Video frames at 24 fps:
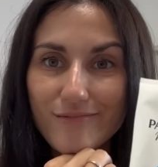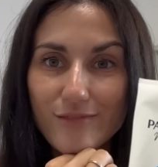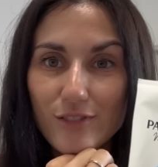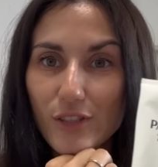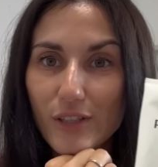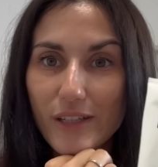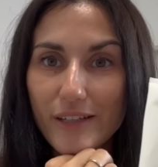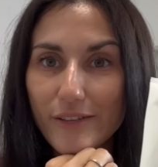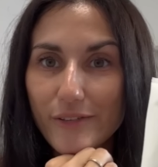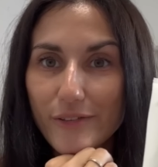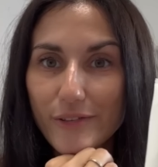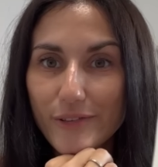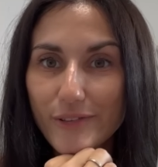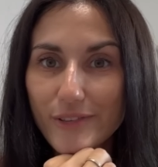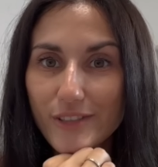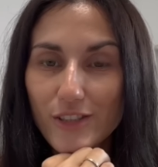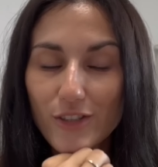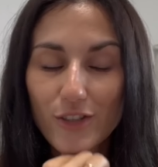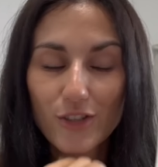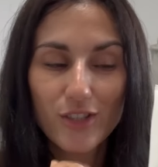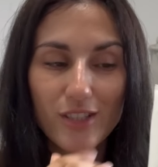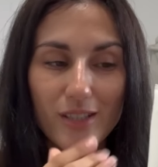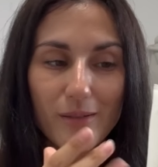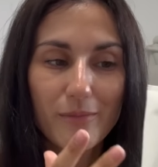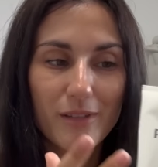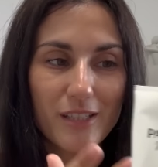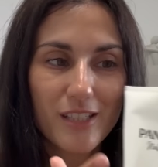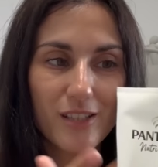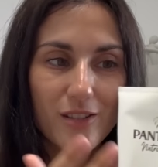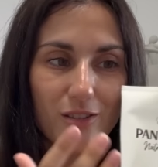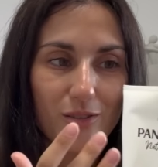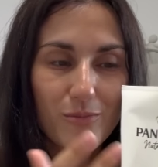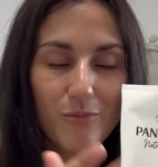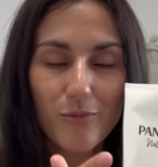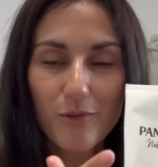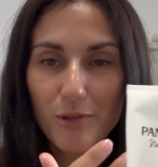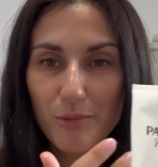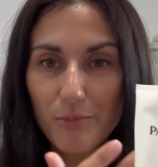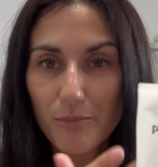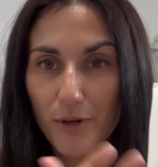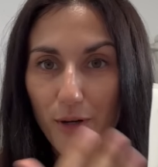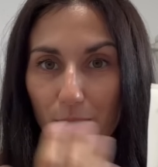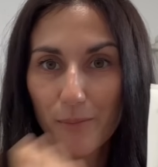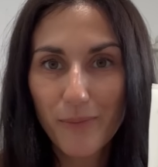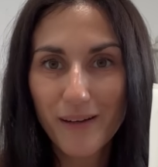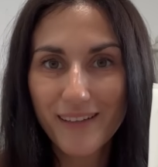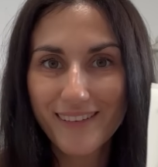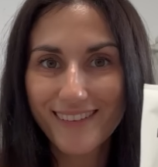O sea, no, yo siempre he sido muy
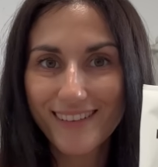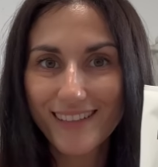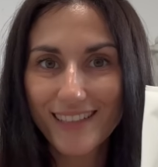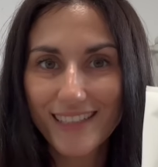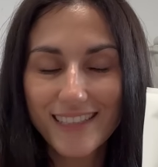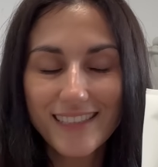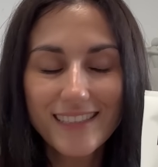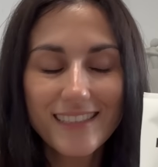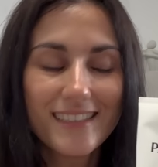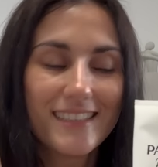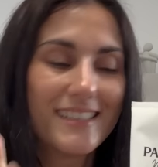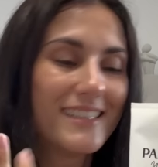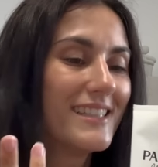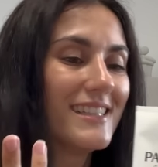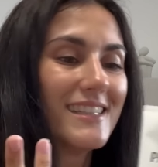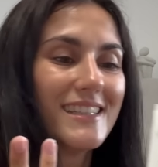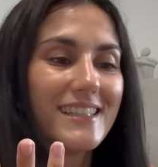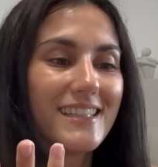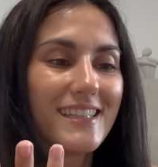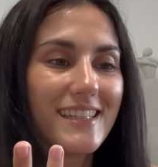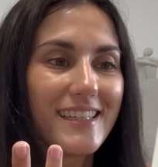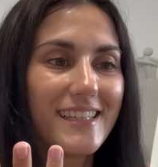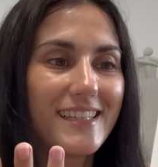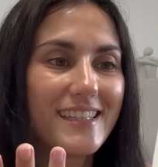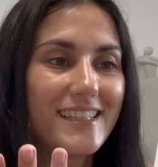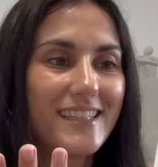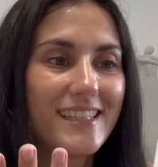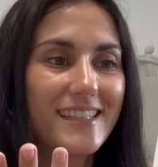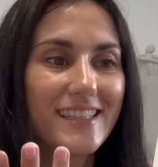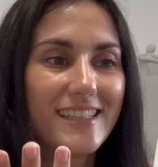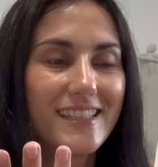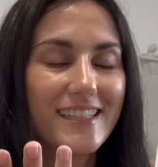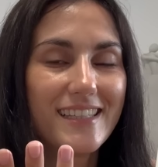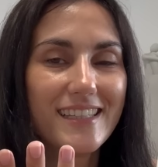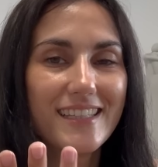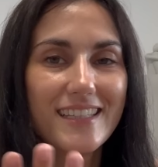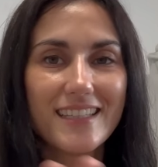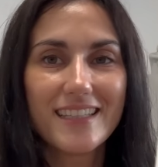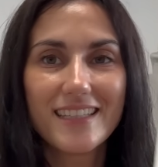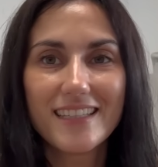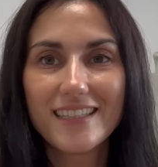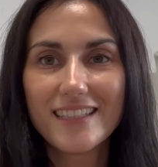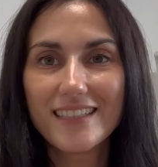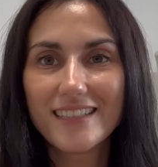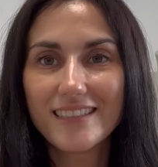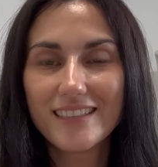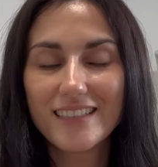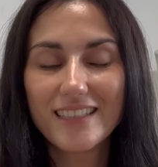pro Pantene y
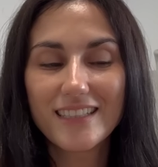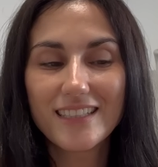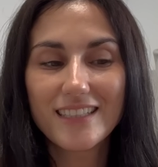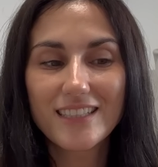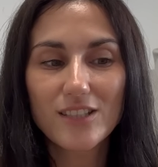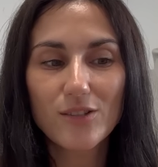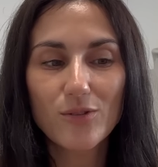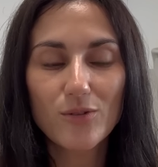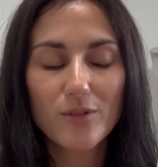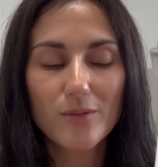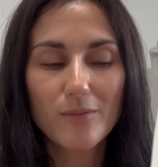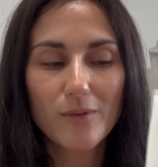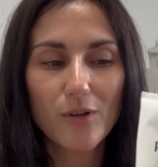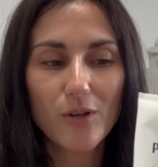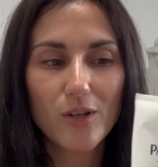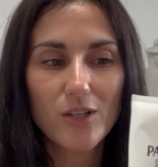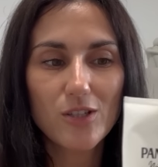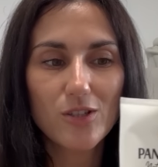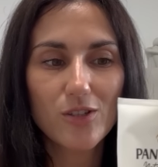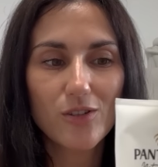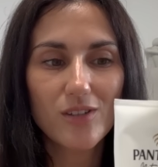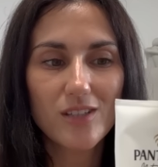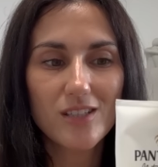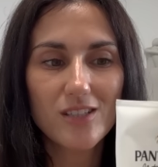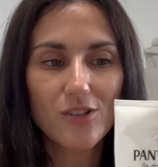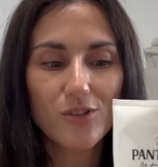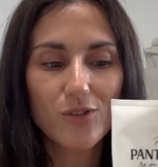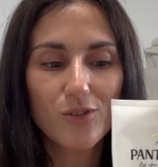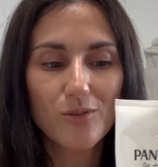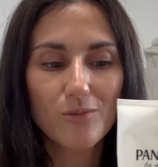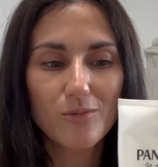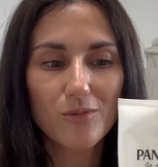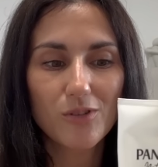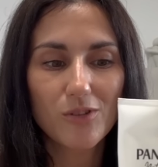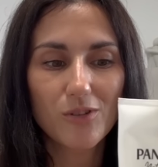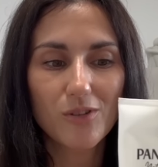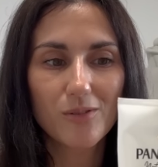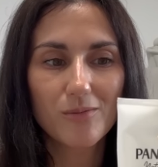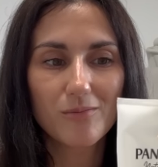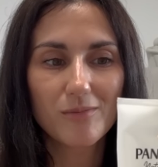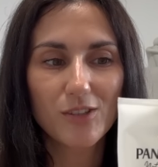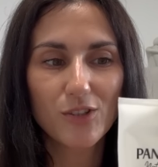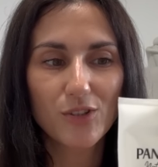en esta última ocasión ha sido como, me